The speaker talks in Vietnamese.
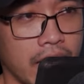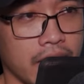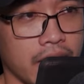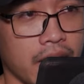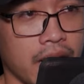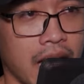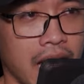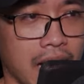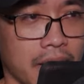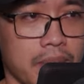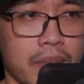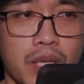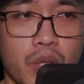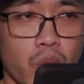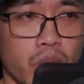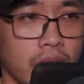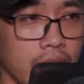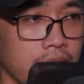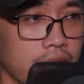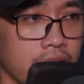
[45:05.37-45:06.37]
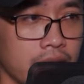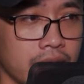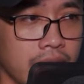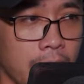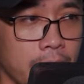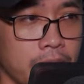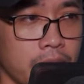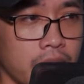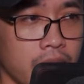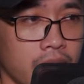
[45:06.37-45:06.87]
Theo nàng nghĩ sẽ
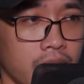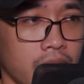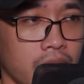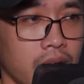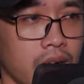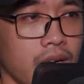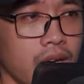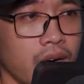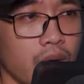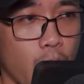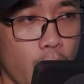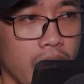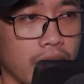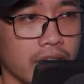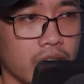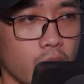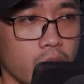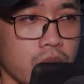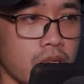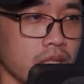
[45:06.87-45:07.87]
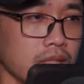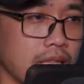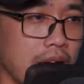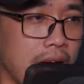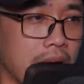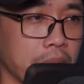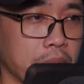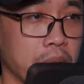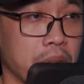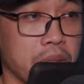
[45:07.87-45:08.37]
không có khả năng thất bại,
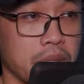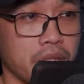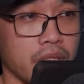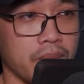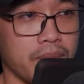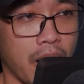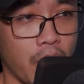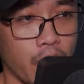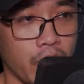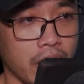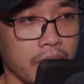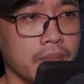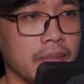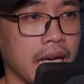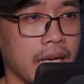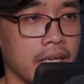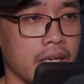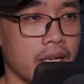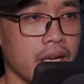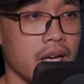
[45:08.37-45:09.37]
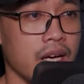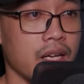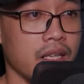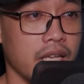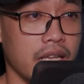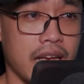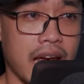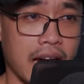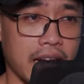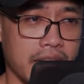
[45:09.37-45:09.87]
nhưng lần đầu tiên gặp đã bị đối
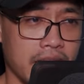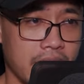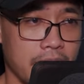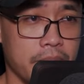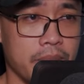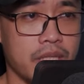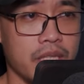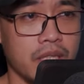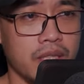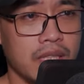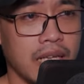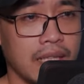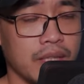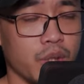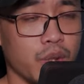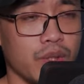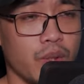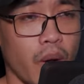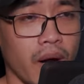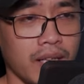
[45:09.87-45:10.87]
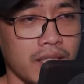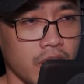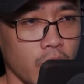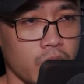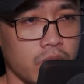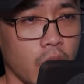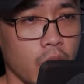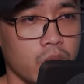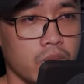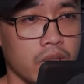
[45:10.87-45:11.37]
phương nhận ra, đến lần
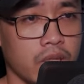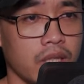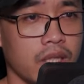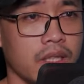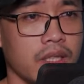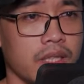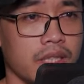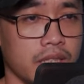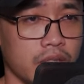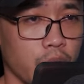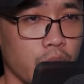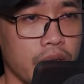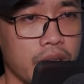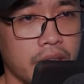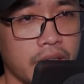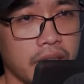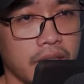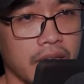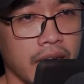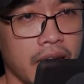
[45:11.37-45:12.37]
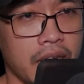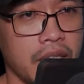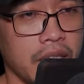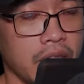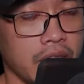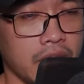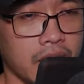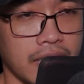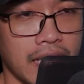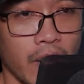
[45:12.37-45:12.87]
thứ hai gặp mặt giao chiến thì
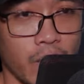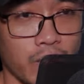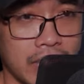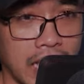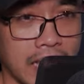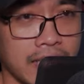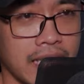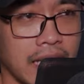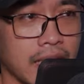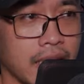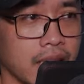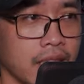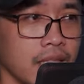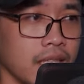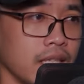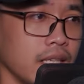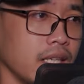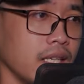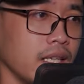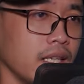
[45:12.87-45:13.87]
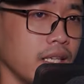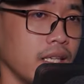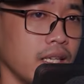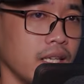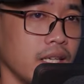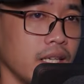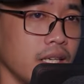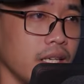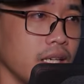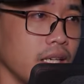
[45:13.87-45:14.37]
liền bị thua thiệt.
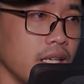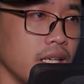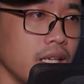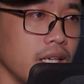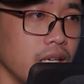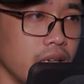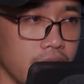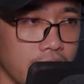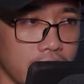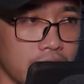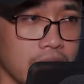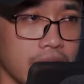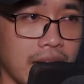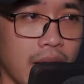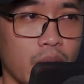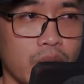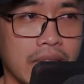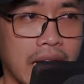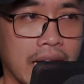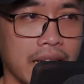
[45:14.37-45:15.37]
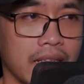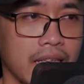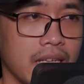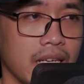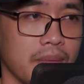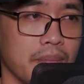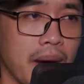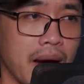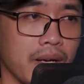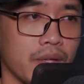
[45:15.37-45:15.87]
Đáng tiếc bản thể không thể
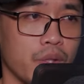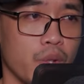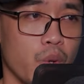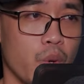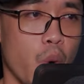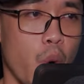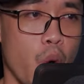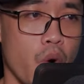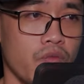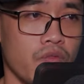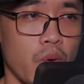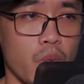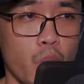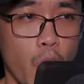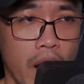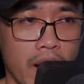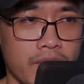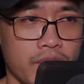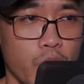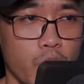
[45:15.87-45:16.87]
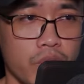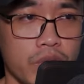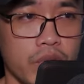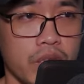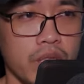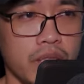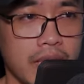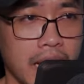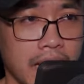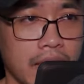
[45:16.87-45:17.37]
tới đây, nếu không thì...